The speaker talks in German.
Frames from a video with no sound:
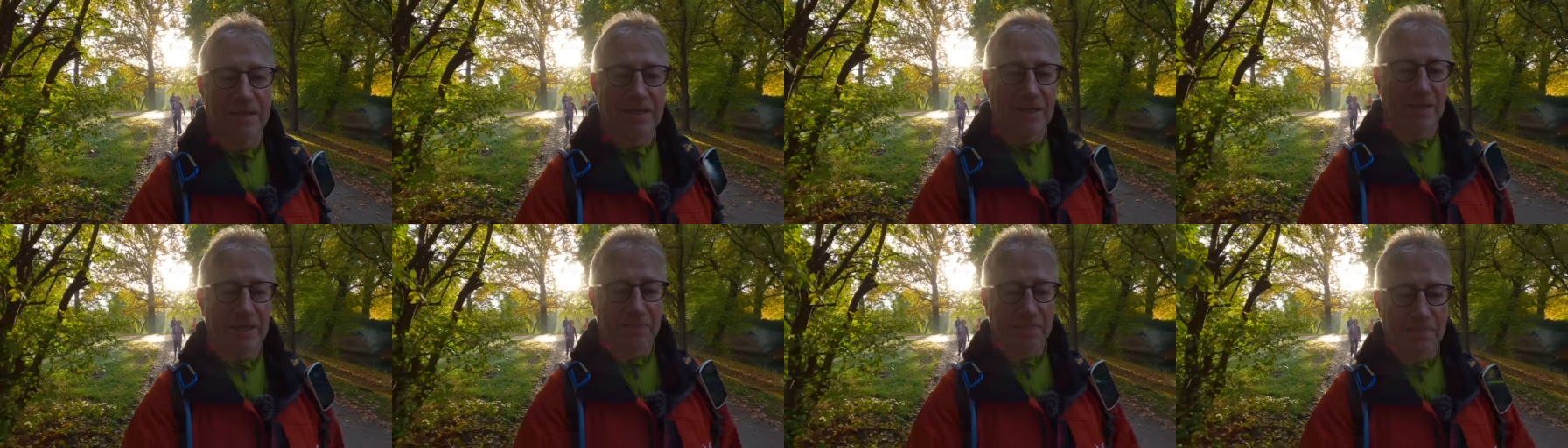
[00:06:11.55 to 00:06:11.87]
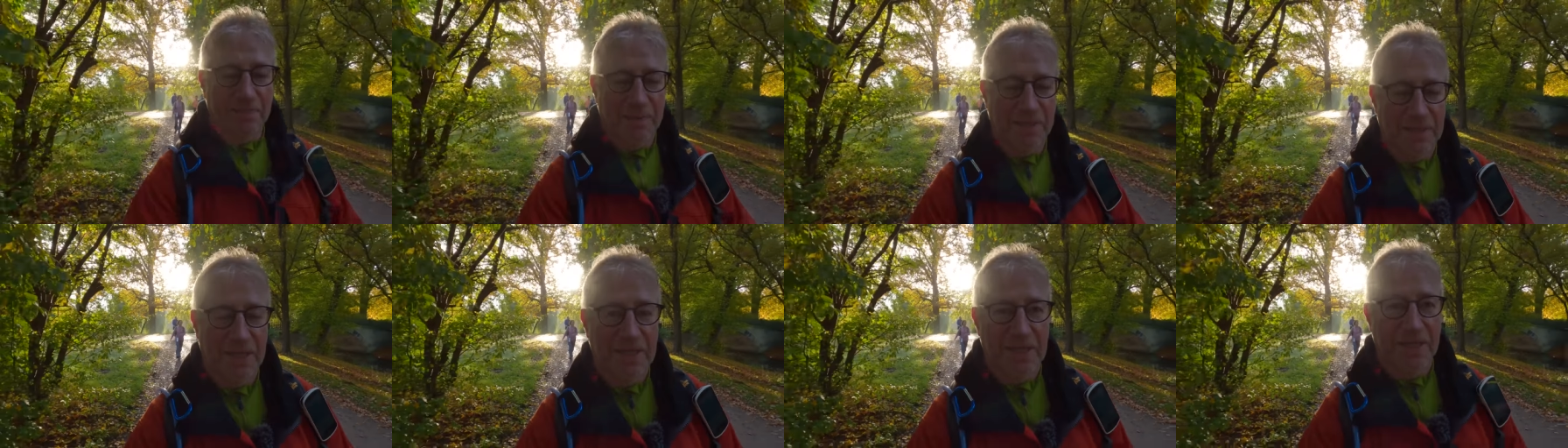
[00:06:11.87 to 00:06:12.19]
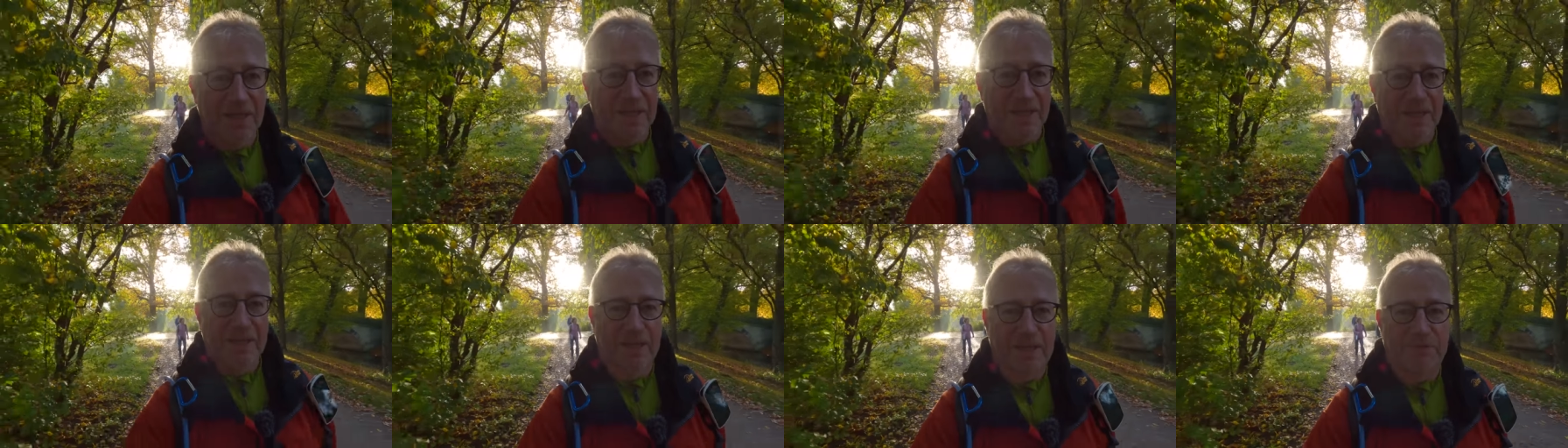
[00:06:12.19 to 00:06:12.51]
ähm,
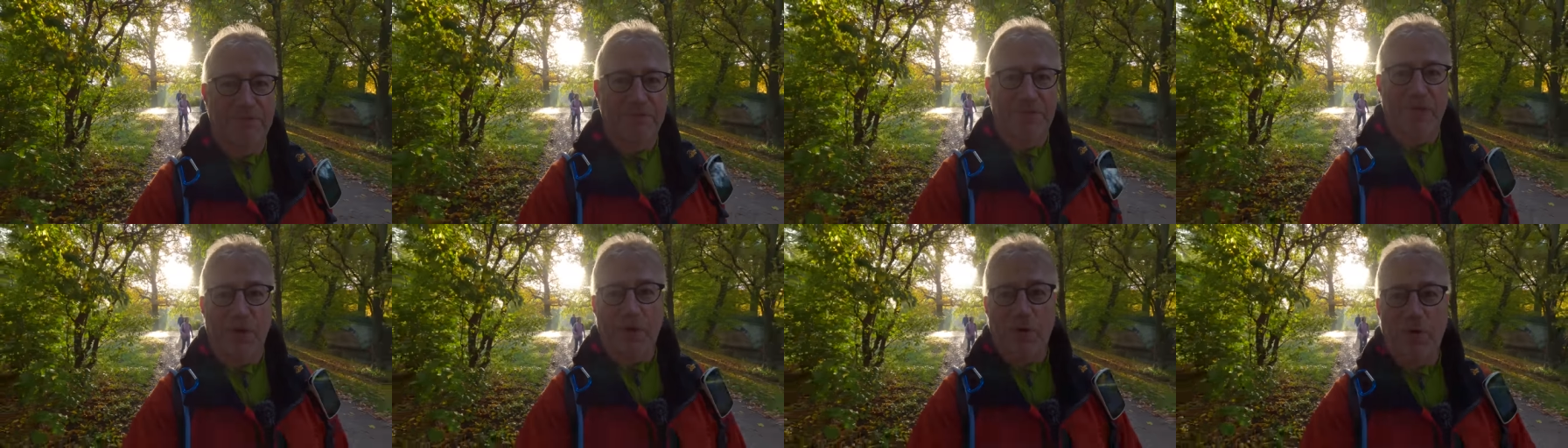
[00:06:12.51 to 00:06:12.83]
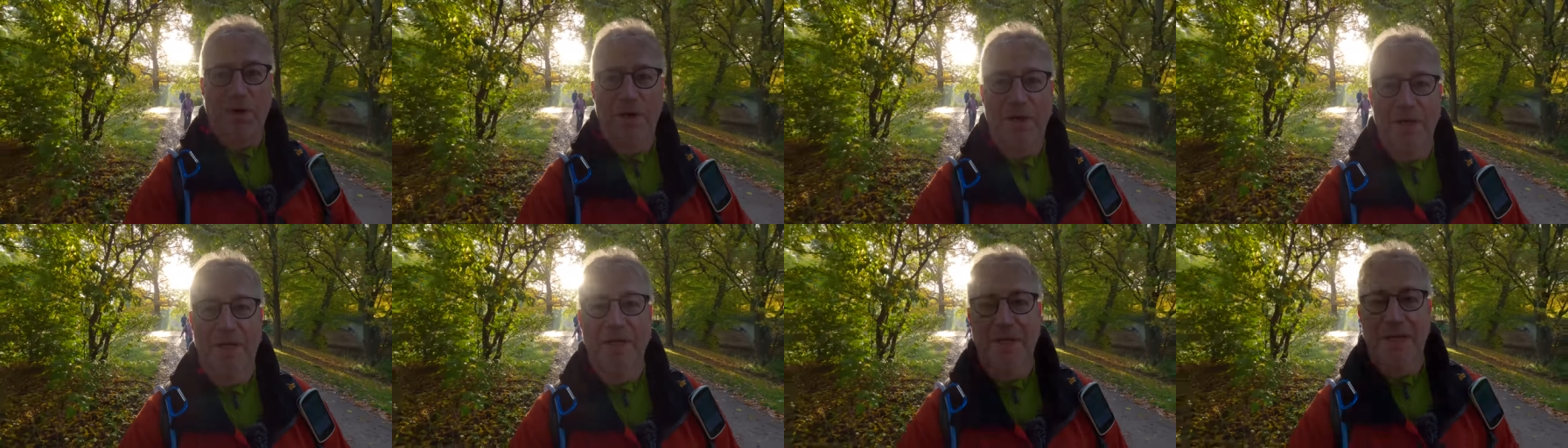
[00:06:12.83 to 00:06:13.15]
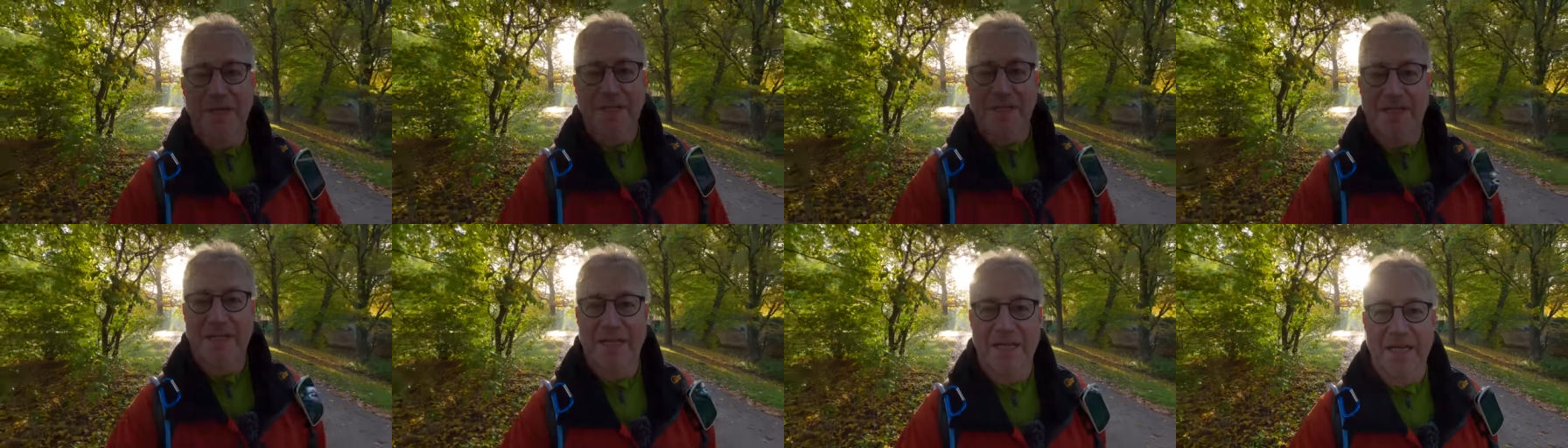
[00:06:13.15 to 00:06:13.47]
dass wir da auch
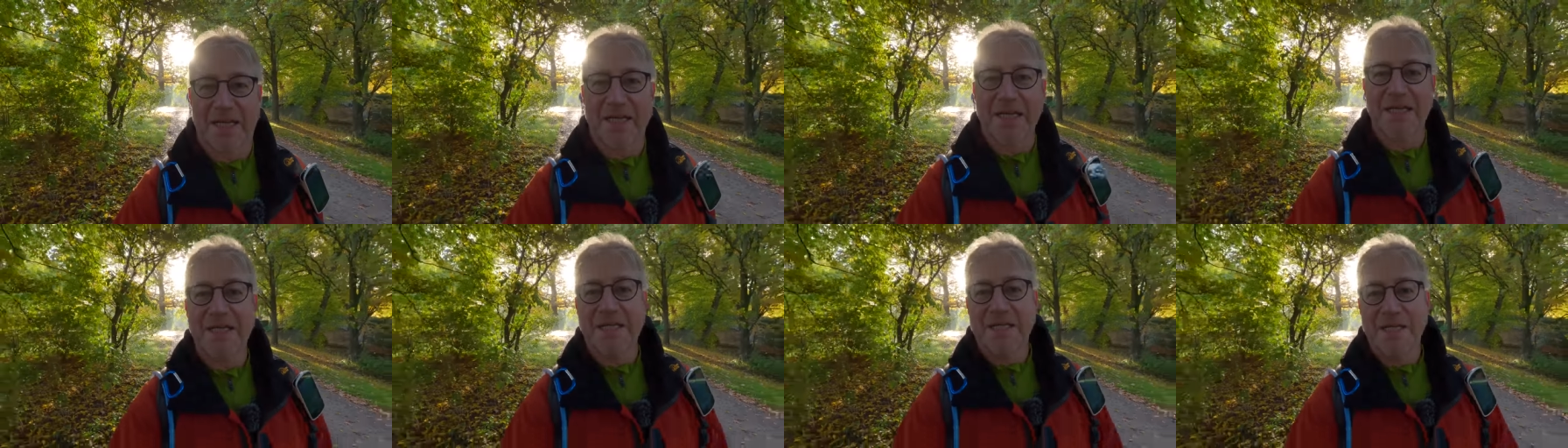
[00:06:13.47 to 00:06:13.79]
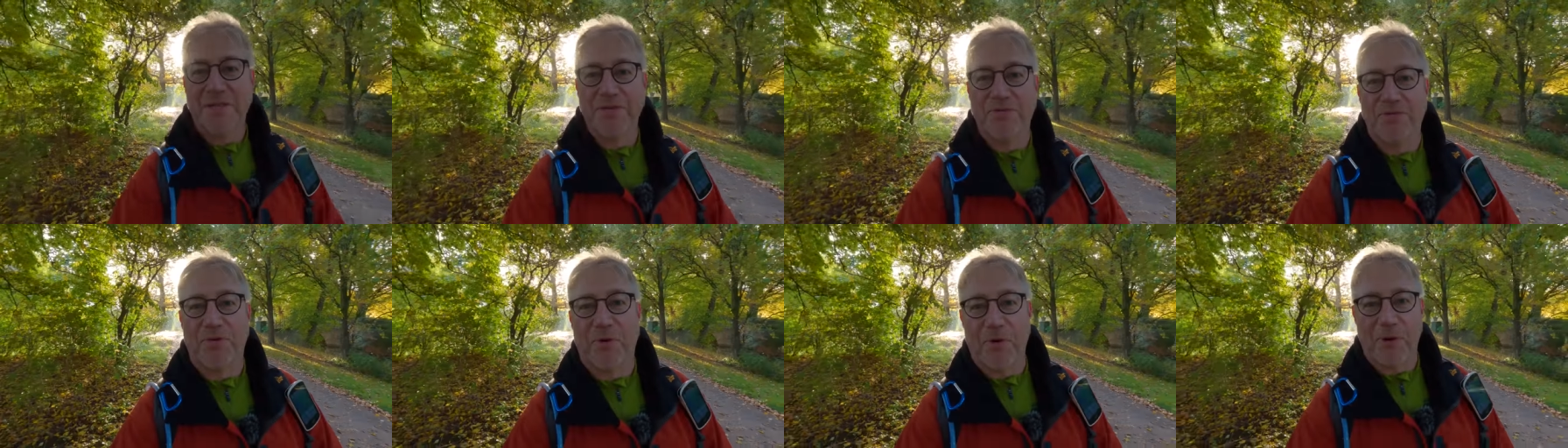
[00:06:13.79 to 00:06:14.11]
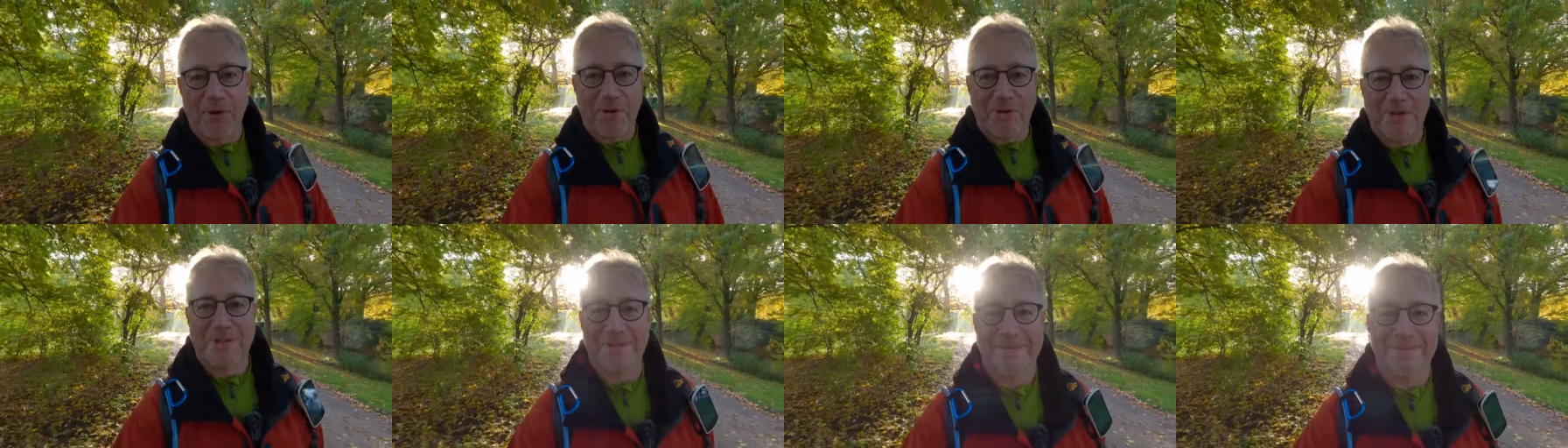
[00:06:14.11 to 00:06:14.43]
den richtigen
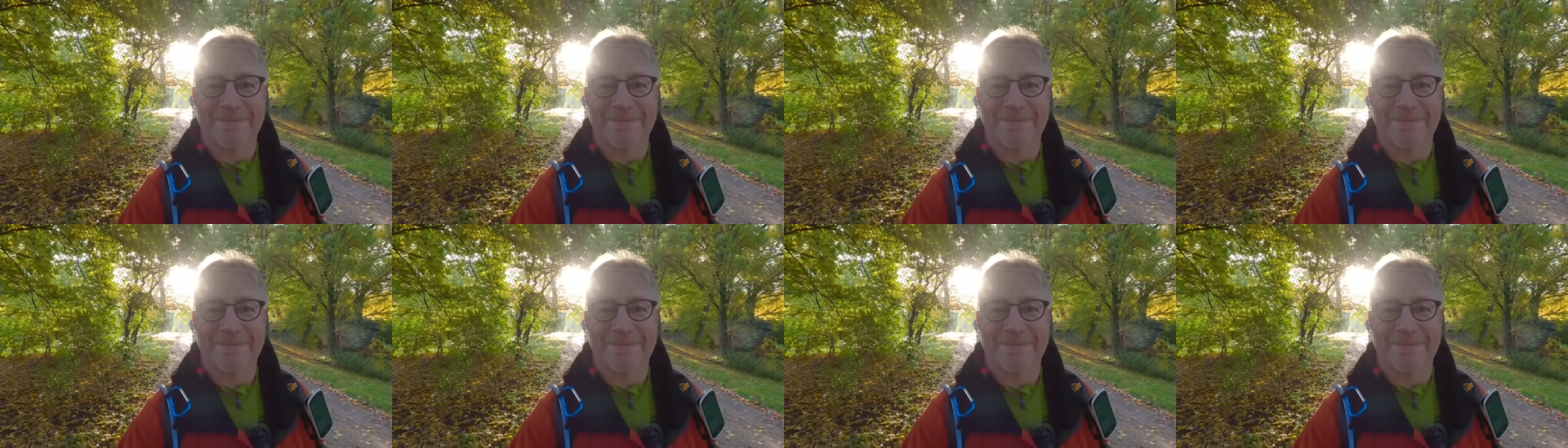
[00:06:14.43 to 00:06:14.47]
folgen.